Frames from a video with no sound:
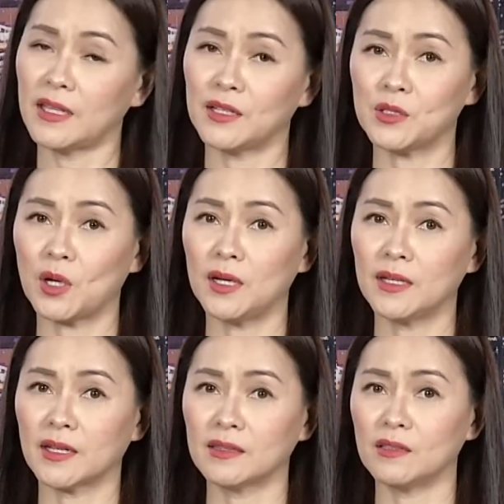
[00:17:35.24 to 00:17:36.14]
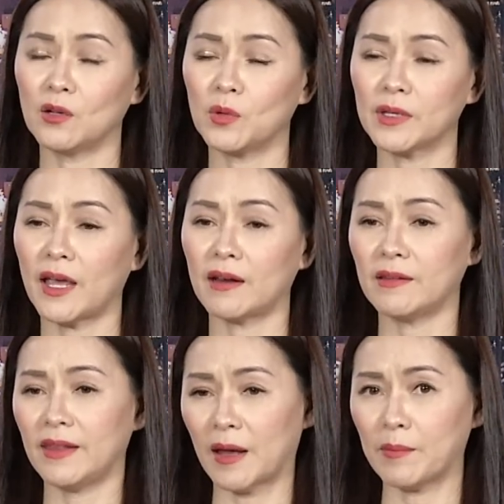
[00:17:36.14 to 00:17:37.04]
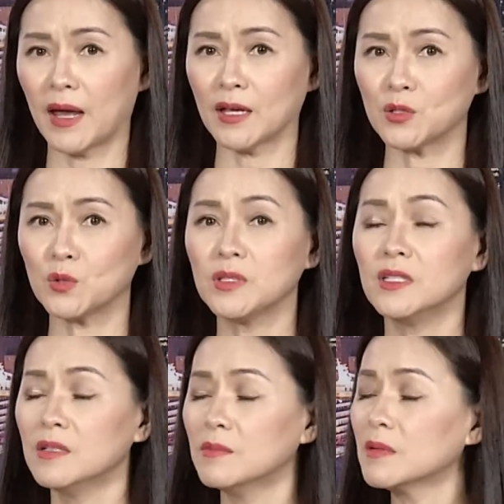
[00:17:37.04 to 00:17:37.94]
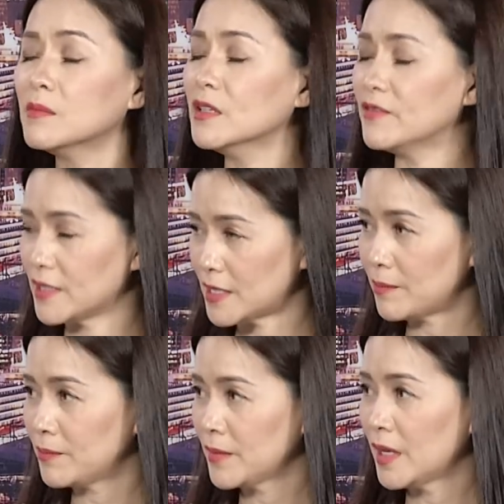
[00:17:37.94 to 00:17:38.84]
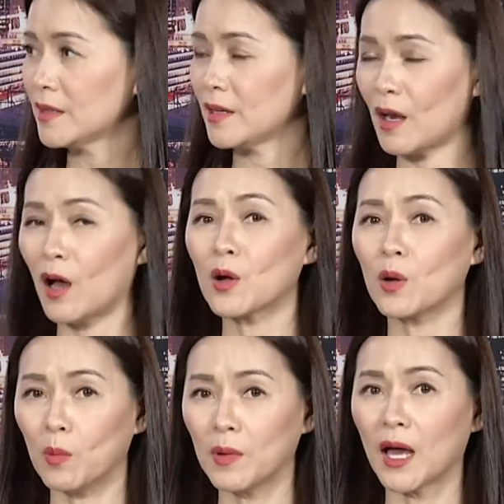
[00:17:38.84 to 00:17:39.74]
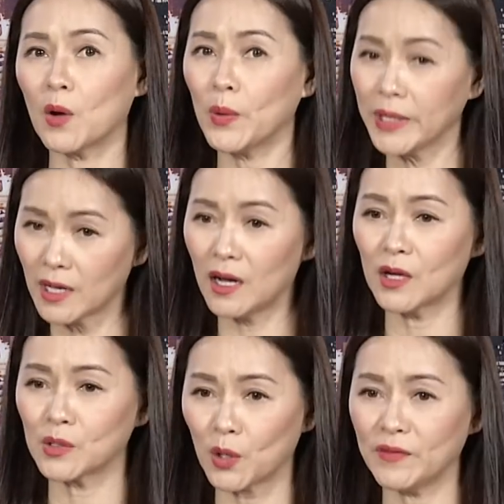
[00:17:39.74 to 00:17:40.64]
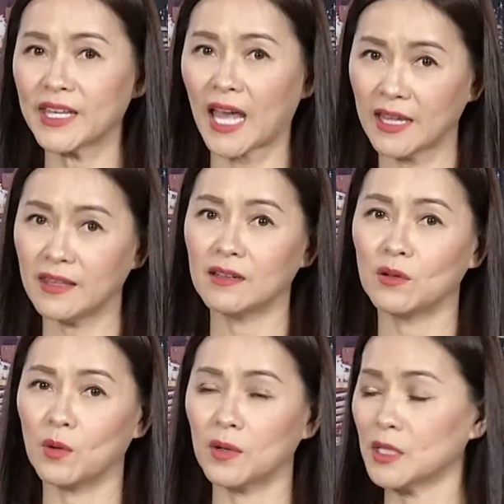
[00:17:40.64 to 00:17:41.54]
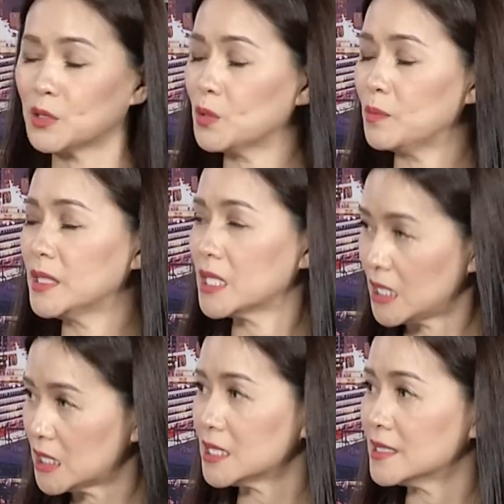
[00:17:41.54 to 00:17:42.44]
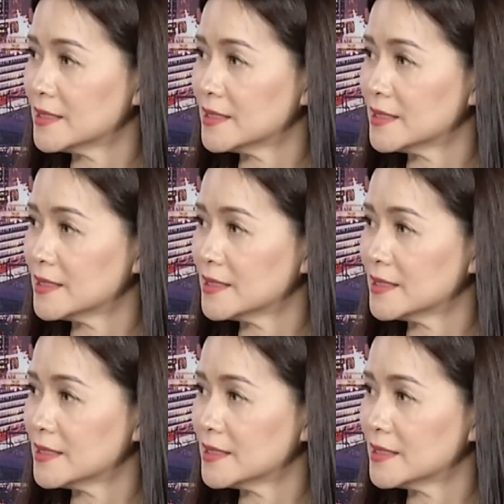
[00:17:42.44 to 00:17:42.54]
dành cho liên đảng tự do quốc gia nó giảm hạ xuống dưới mức 10% thì đó cũng là nguy cơ đối với cá nhân của lãnh tụ Peter Dutton